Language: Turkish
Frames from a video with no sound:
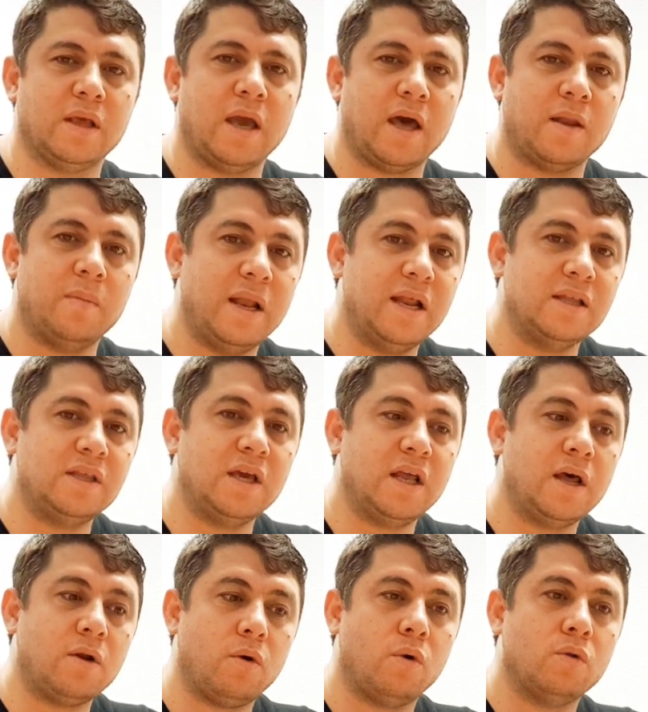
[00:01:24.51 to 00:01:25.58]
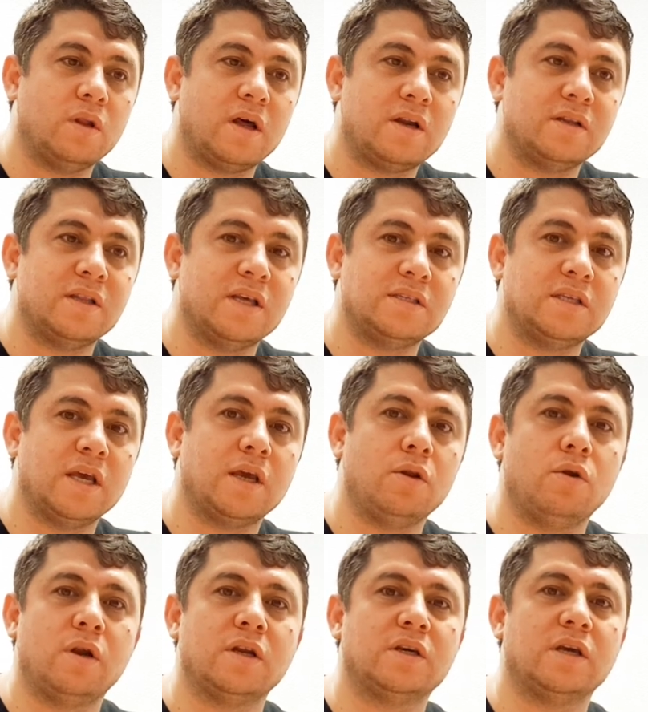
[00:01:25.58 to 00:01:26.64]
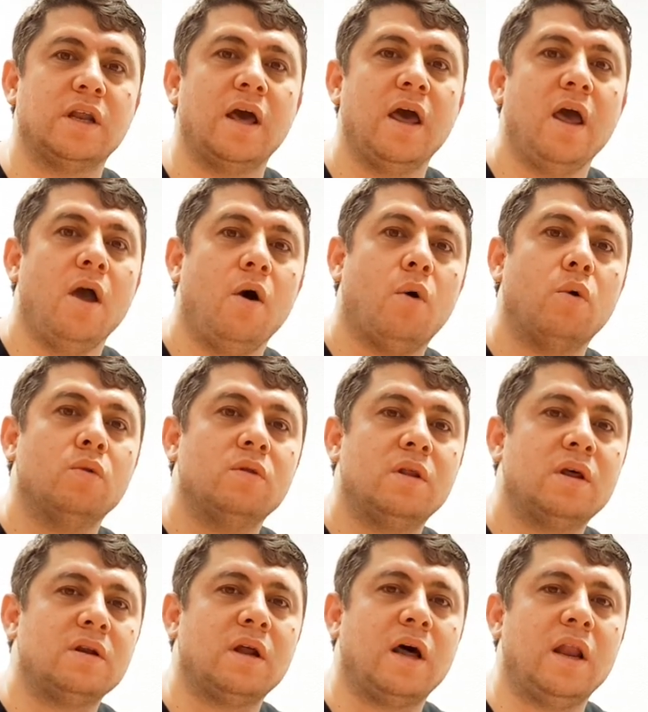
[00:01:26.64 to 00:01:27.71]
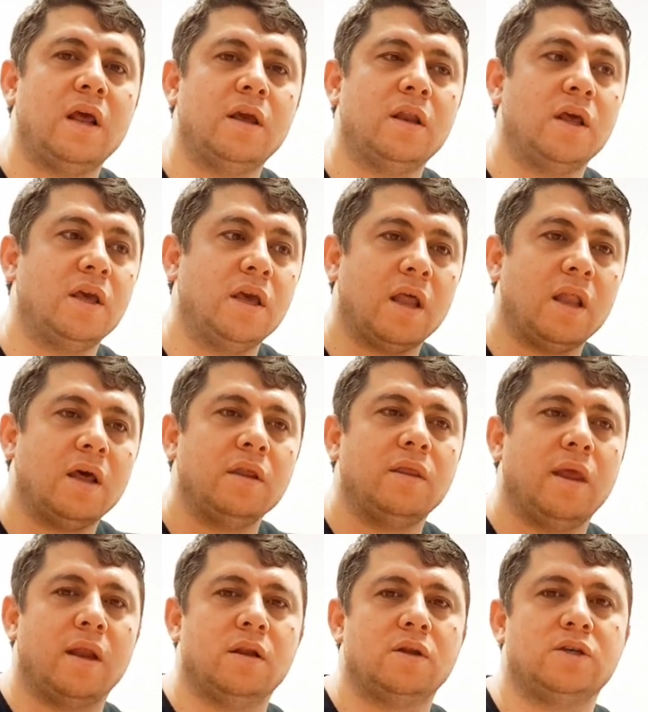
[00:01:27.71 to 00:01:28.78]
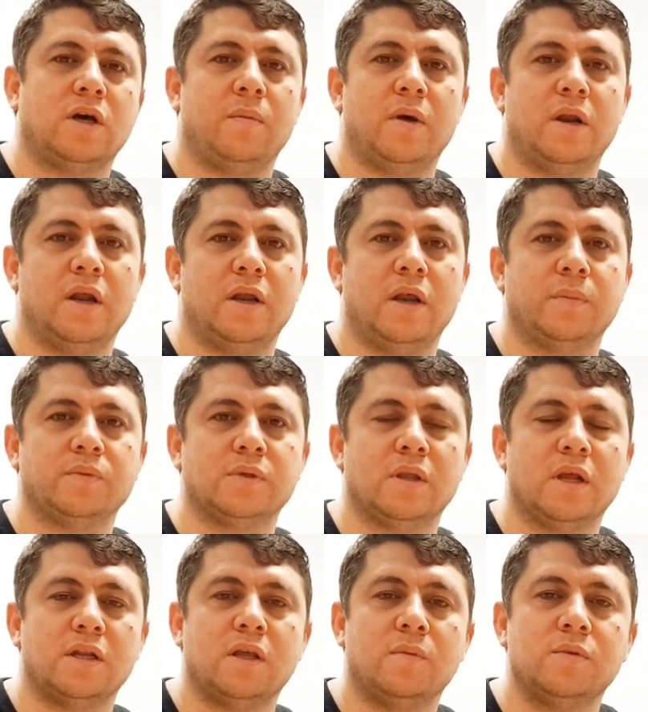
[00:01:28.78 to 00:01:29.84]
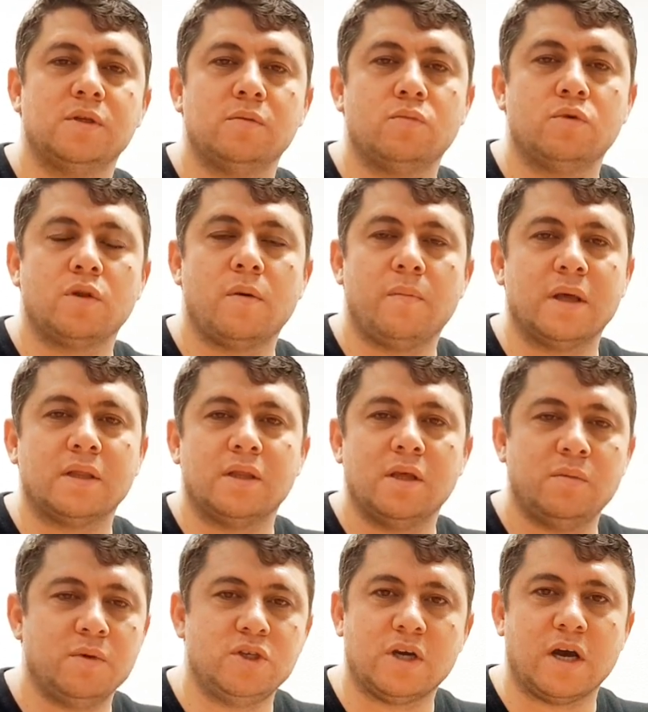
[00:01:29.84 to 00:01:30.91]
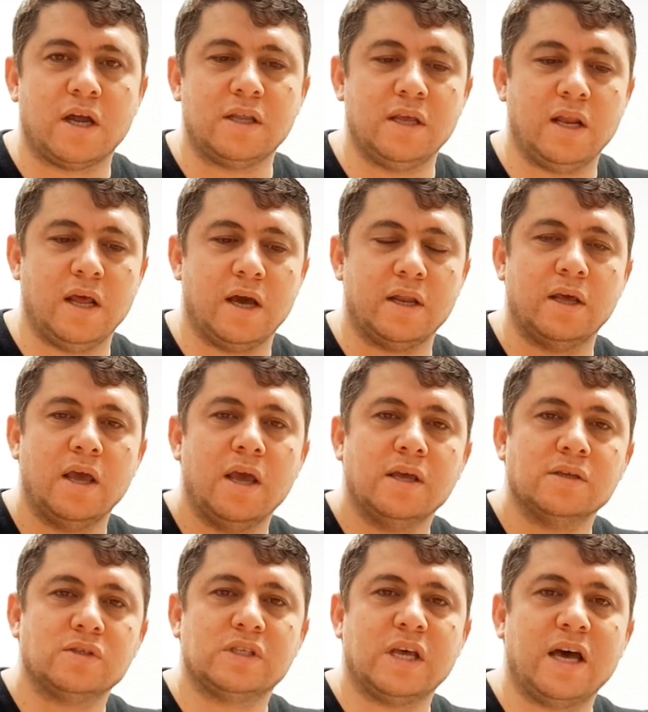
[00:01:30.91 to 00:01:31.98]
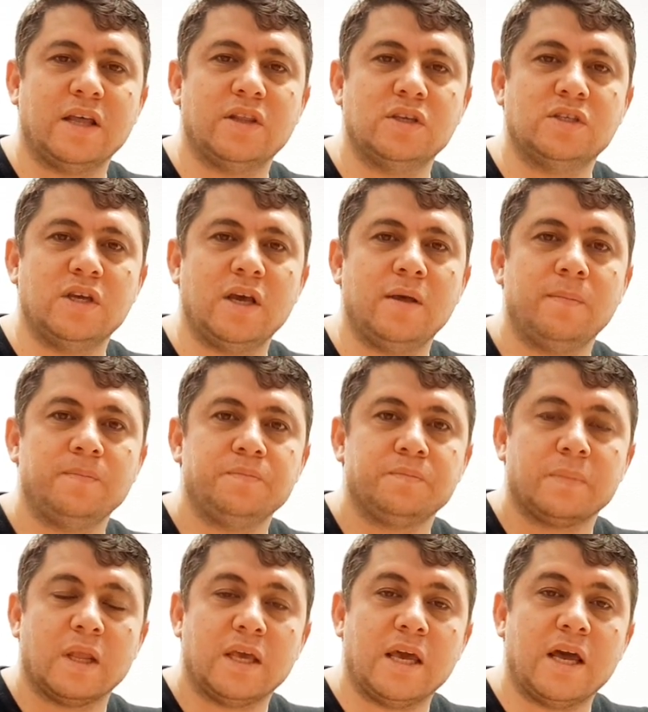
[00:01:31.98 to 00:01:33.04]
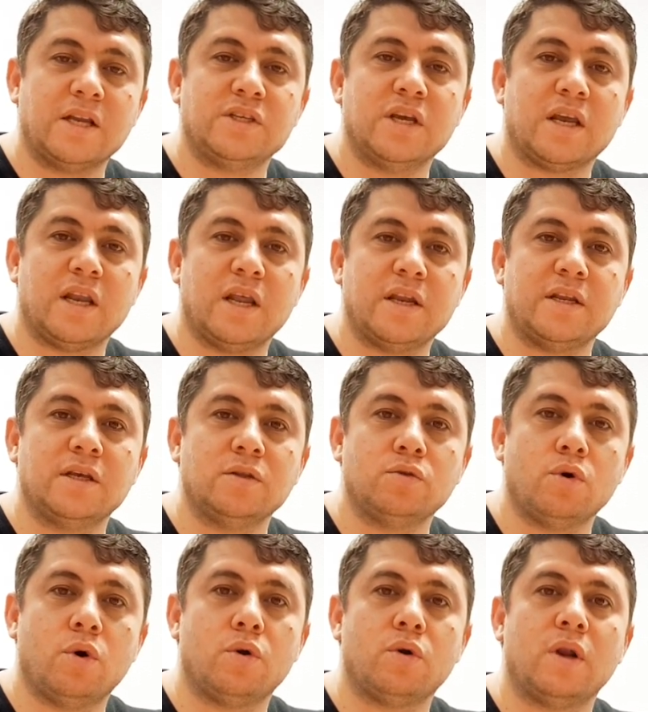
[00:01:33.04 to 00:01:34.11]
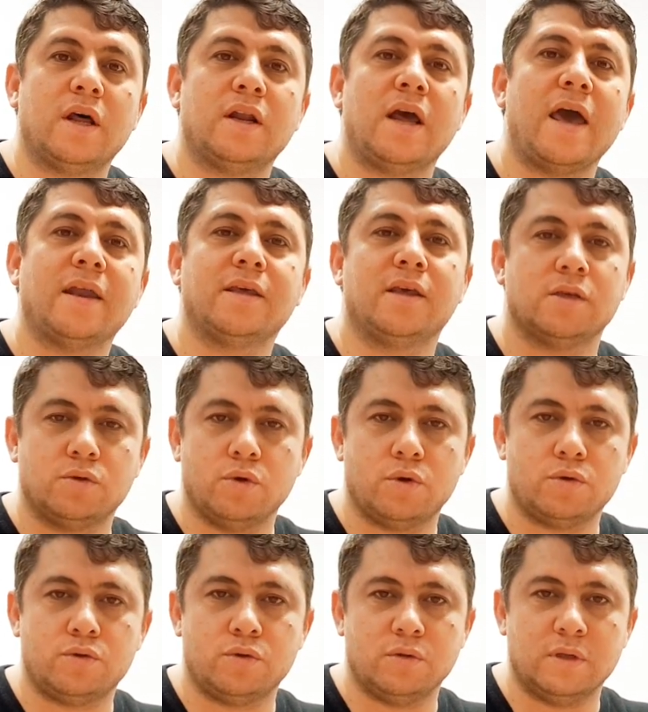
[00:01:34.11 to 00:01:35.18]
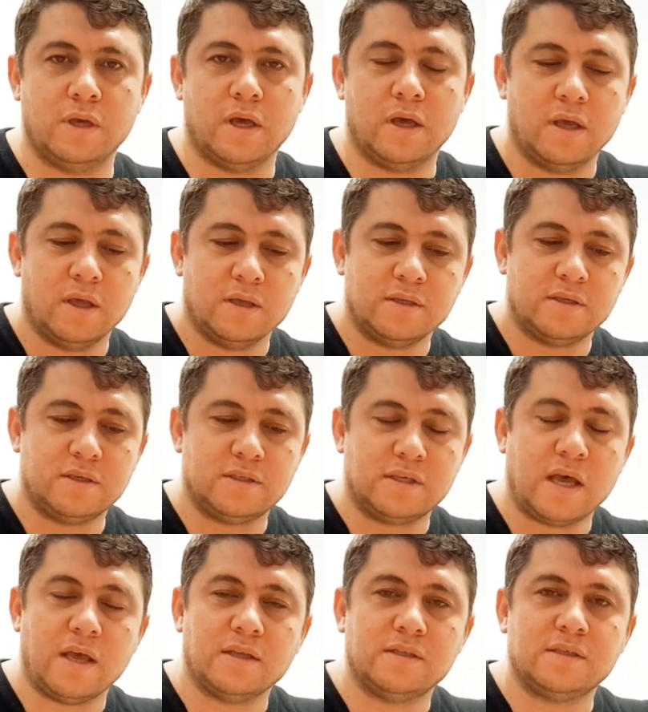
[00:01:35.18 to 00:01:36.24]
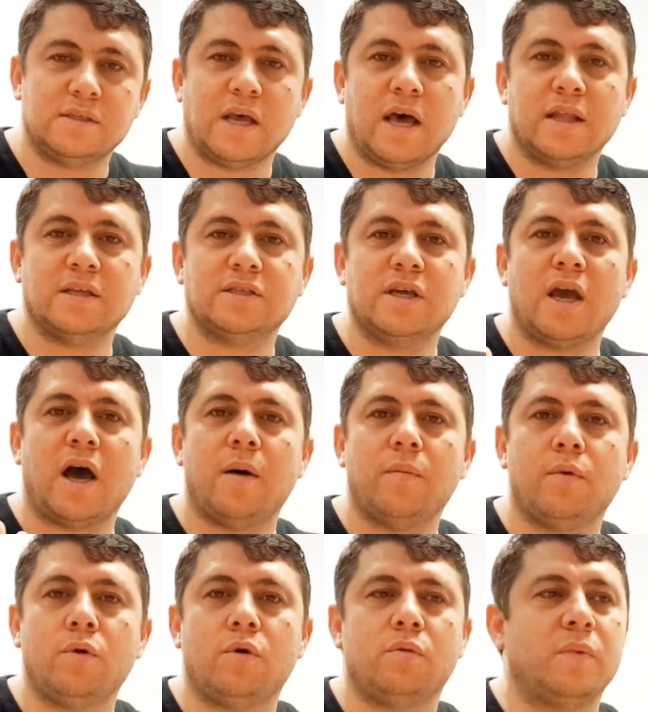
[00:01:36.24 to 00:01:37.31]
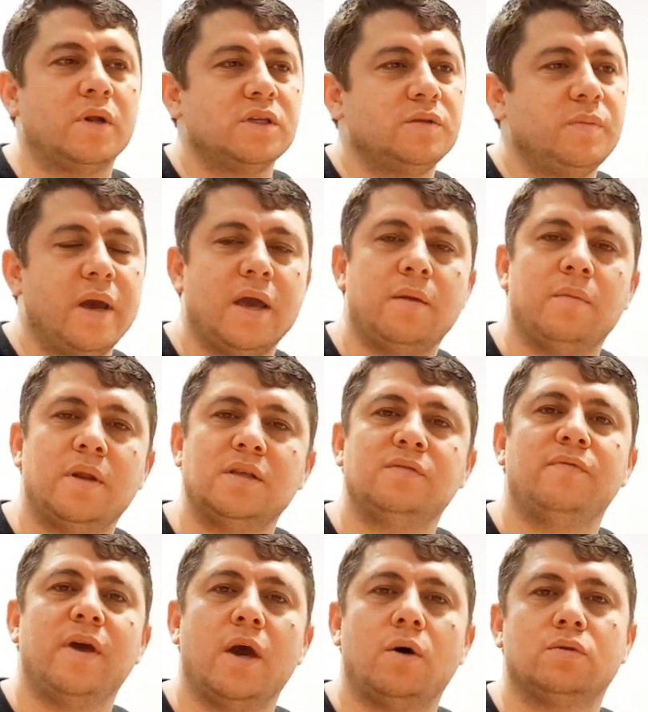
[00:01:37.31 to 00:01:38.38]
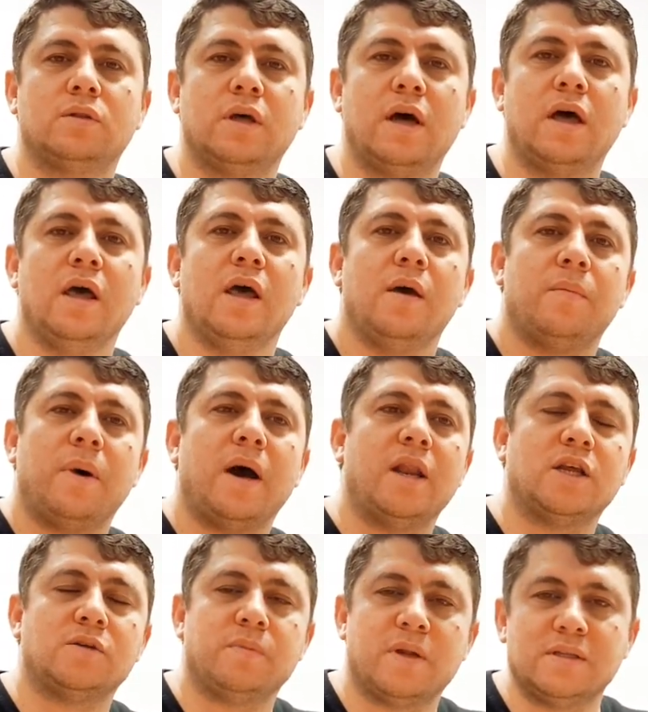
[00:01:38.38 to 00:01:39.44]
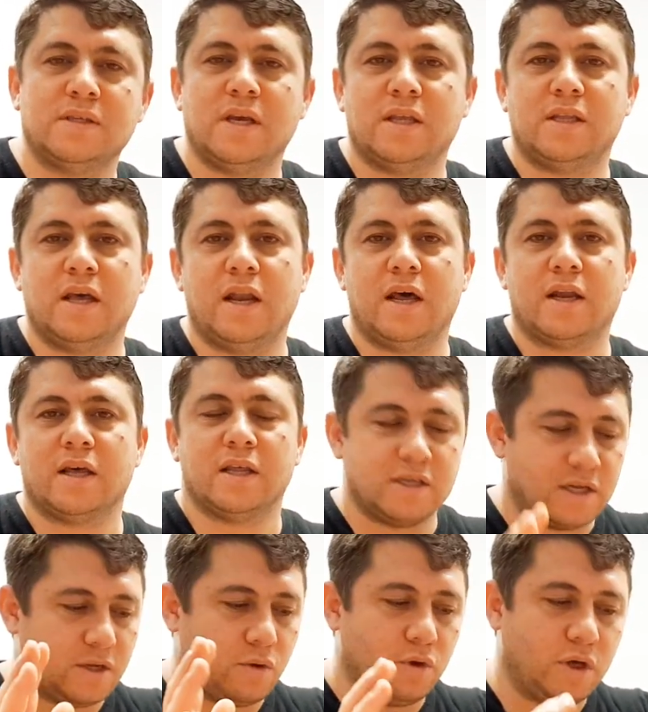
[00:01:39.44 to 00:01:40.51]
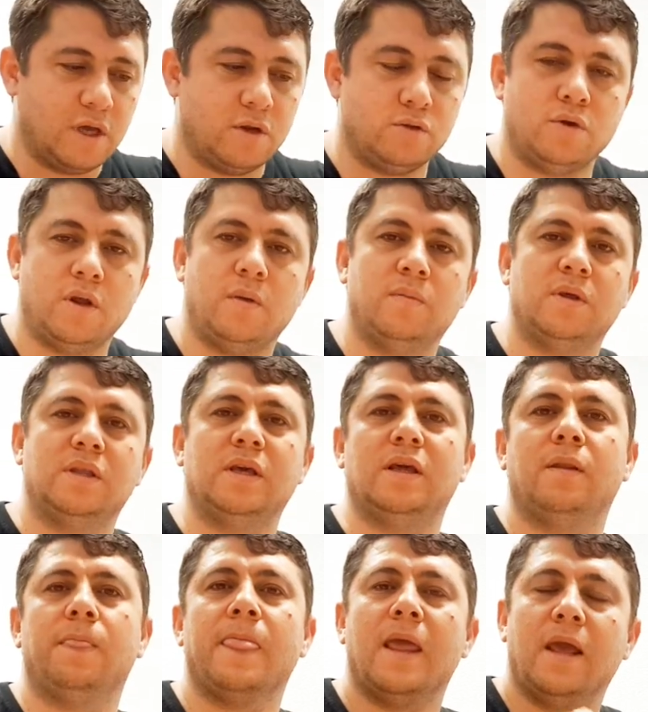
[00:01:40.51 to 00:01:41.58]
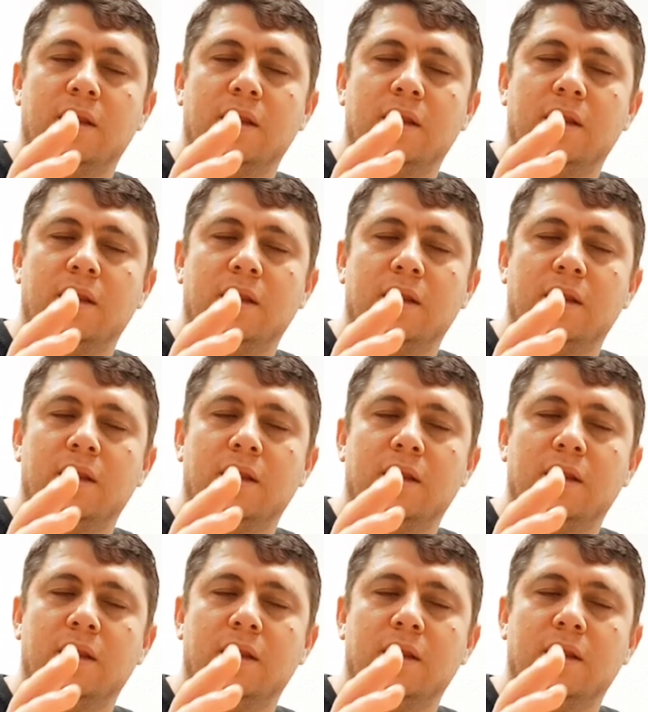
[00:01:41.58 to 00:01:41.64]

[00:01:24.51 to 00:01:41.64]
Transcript: Yani belediyeler onları destekliyorlar ki ne onların aleyhine yalan yanlış haberler yapsınlar diye. Bizim burada maddi bir çıkar değil yani. Sadece gerçekleri, doğruları herkes görsün diye. Sa sadece abone olmanız, beğenmeniz veyahut da paylaşmanız yeterli arkadaşlar. Gerisi önemli değil.